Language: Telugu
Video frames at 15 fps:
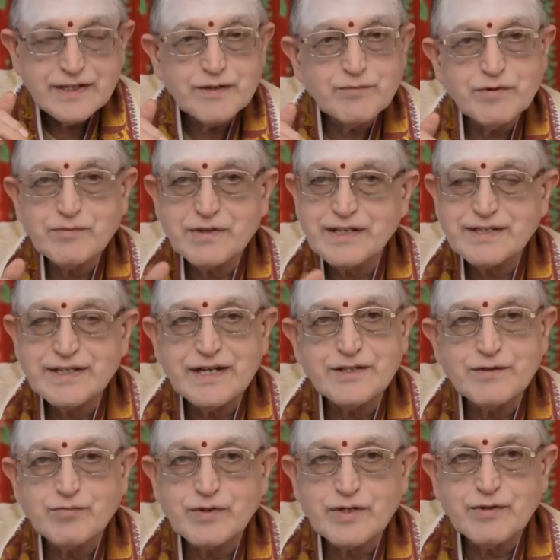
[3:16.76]
ఇప్పుడు మనం ఇందాక
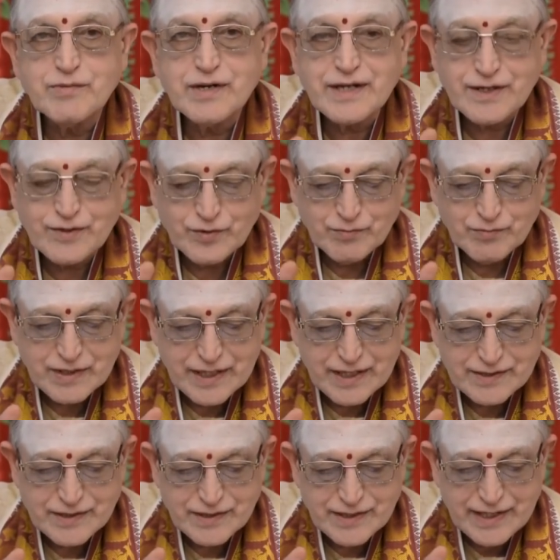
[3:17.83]
చెప్పుకున్న మకర
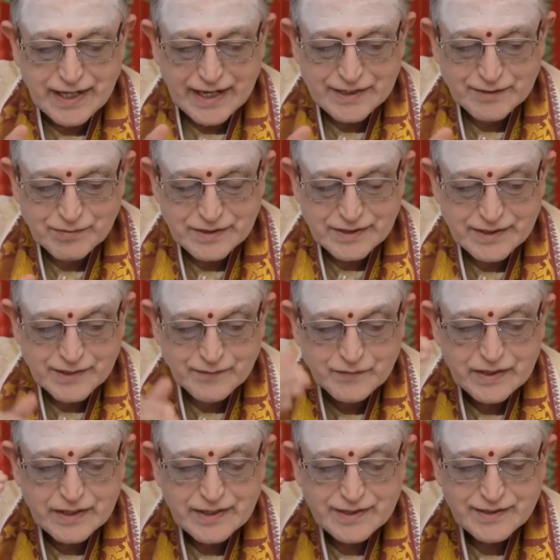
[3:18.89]
కుంభరాశులకి అధిపతి
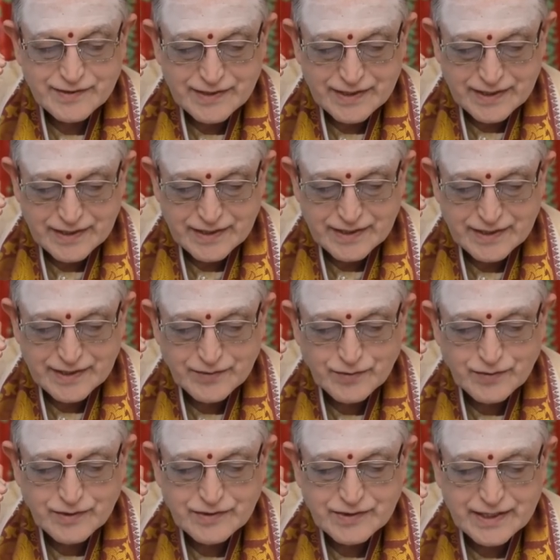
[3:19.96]
శని
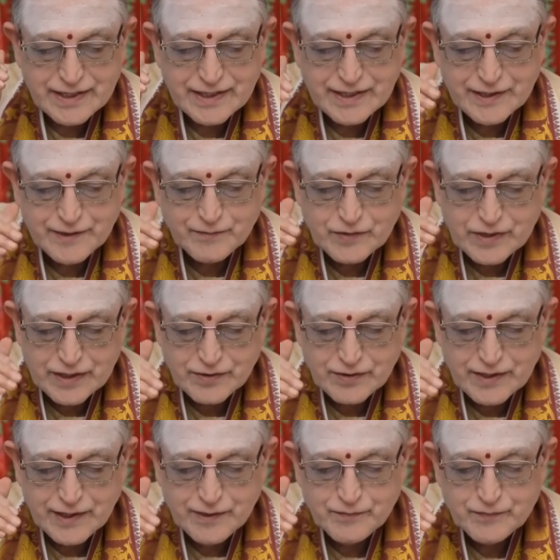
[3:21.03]
శనిగ్రహం కనుక